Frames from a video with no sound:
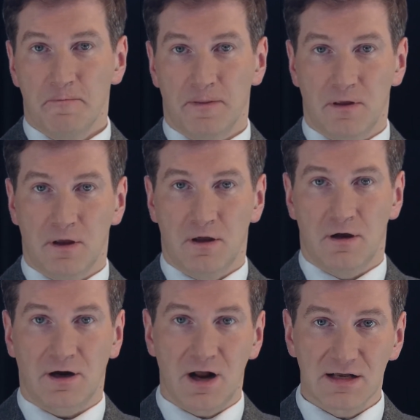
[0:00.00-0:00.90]

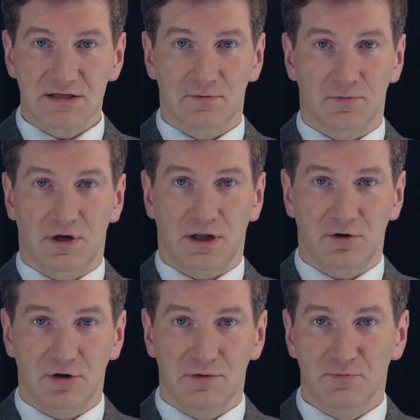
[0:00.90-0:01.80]
разным,
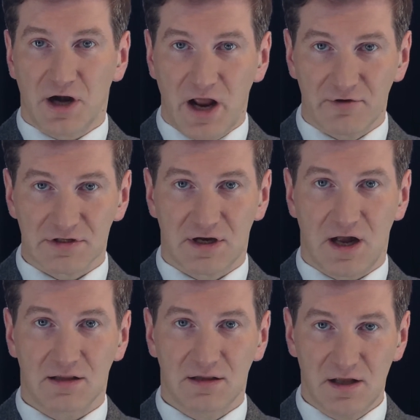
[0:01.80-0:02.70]
которые им нравятся
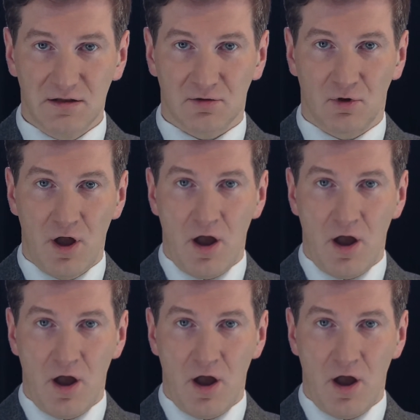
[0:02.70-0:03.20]
контенту,